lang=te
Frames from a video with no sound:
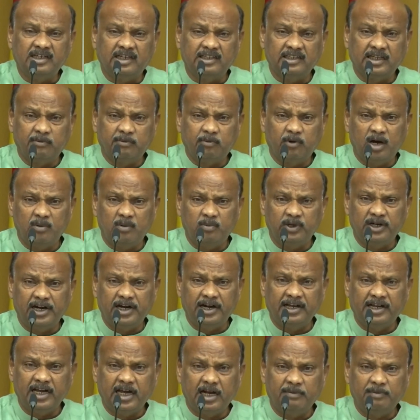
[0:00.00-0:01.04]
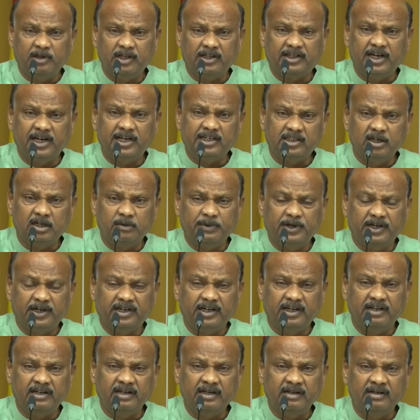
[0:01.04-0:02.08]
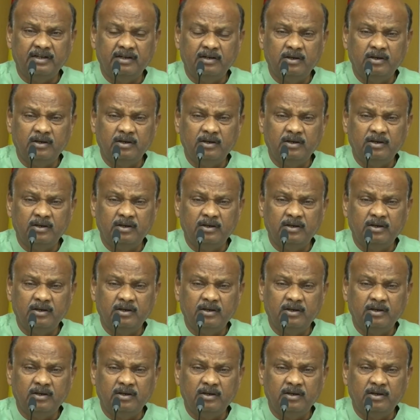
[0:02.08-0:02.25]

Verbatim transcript: చంద్రబాబు నాయుడు గారి మీద కేసులు పెట్టి